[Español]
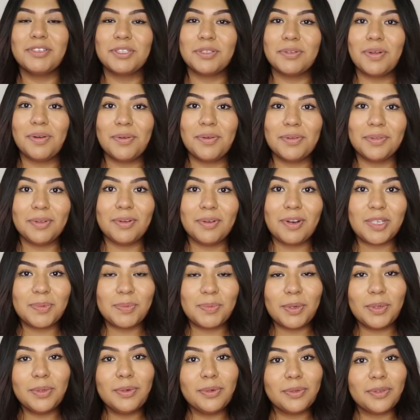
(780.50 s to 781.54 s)
gustó alguno de los
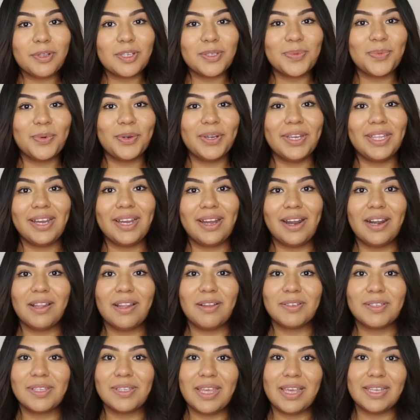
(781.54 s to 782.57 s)
productos? Voy a dejar
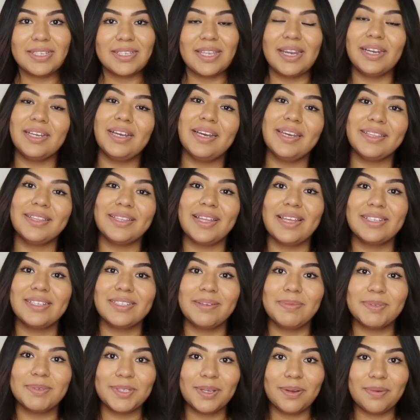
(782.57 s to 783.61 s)
los links en la cajita de
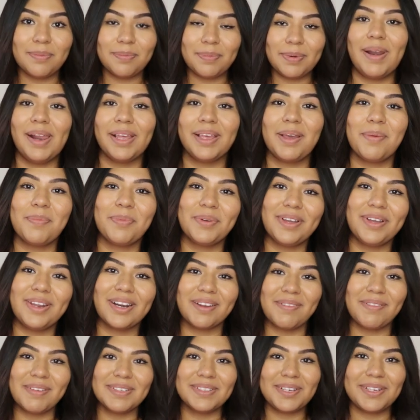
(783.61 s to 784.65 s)
descripción para que puedan
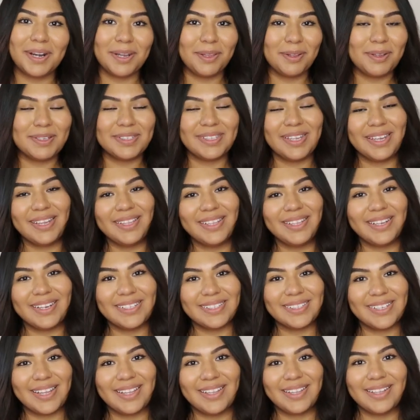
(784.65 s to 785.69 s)
revisarlos si están
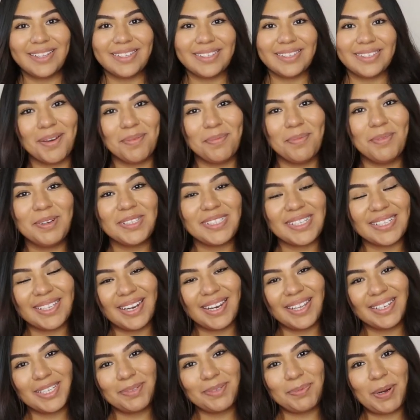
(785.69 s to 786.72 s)
interesadas. Muchas
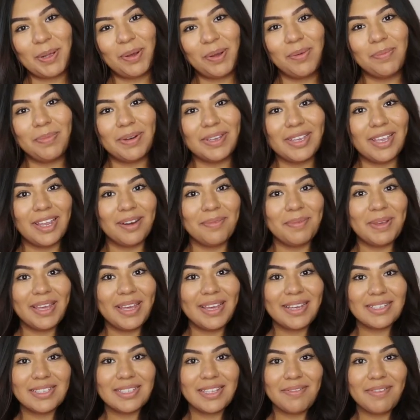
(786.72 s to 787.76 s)
gracias por acompañarme
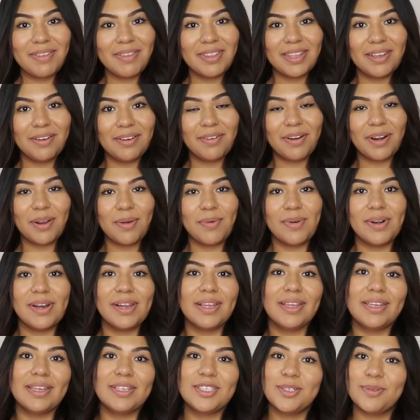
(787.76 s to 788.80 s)
en este video.
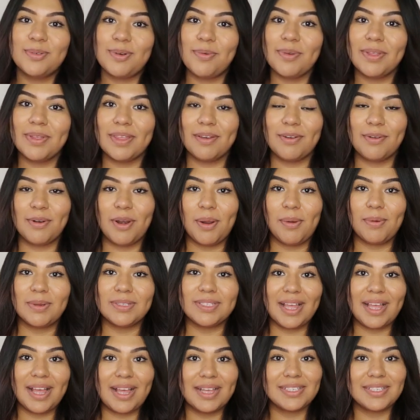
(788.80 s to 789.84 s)
Recuerden que subo videos
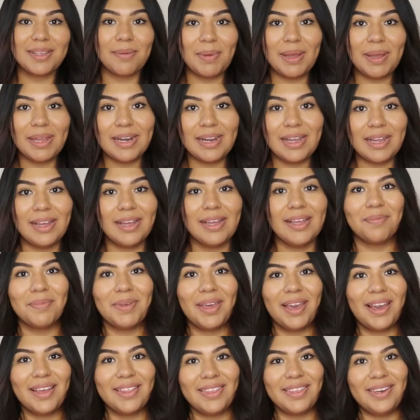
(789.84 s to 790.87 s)
nuevos cada semana.
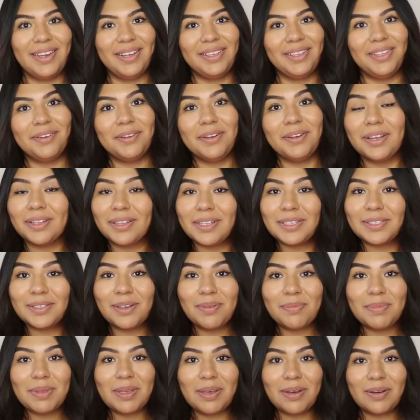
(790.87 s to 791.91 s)
Me encantaría que te conectes
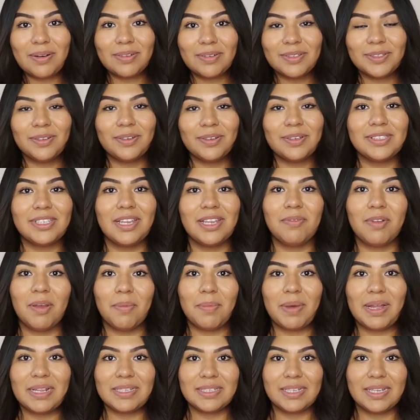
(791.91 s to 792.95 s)
conmigo. Soy Silvia
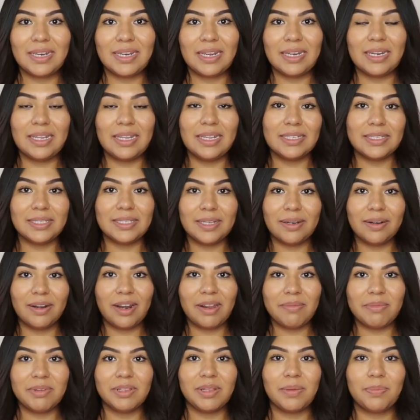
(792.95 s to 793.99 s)
Madsen en
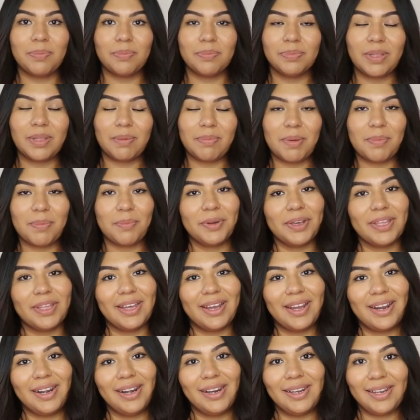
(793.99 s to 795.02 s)
Instagram y también voy a
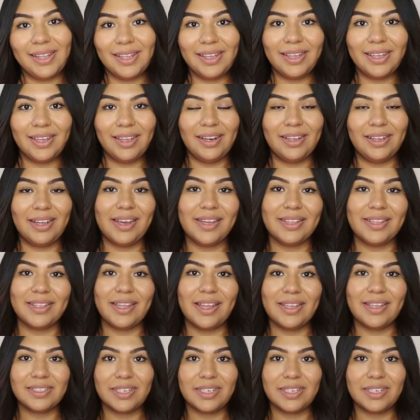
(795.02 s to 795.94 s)
dejar el link en la cajita de